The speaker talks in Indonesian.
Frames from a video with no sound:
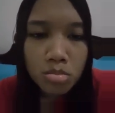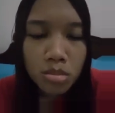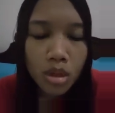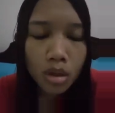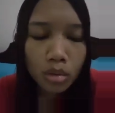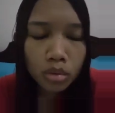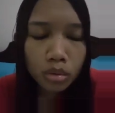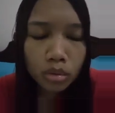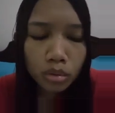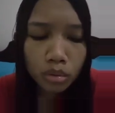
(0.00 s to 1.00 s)
terus
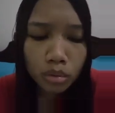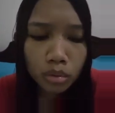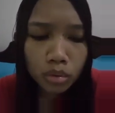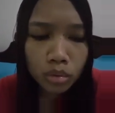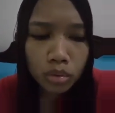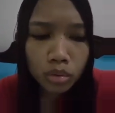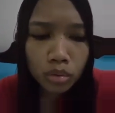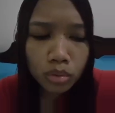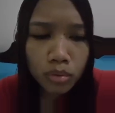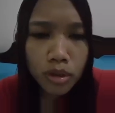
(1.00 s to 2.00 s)

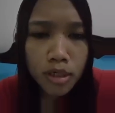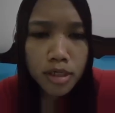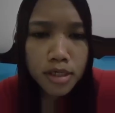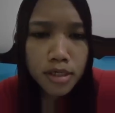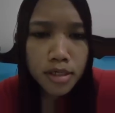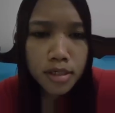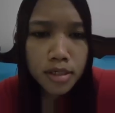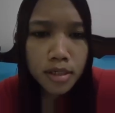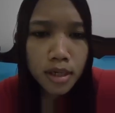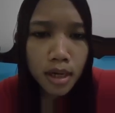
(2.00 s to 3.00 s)
Mas Agil
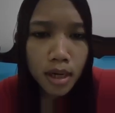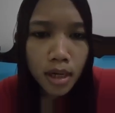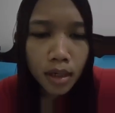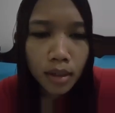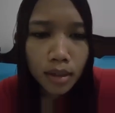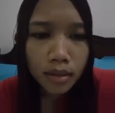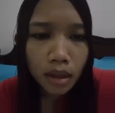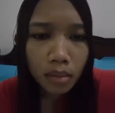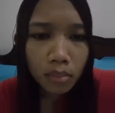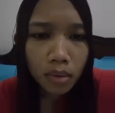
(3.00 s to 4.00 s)
tadi kena
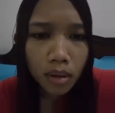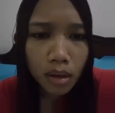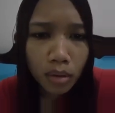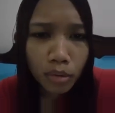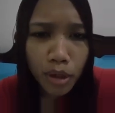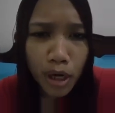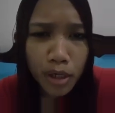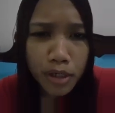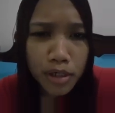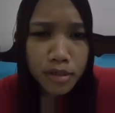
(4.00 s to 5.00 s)
sabah aku yang nggak
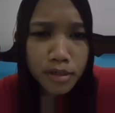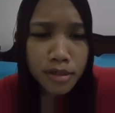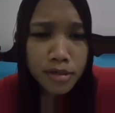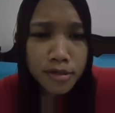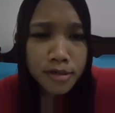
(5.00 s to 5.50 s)
kenal sih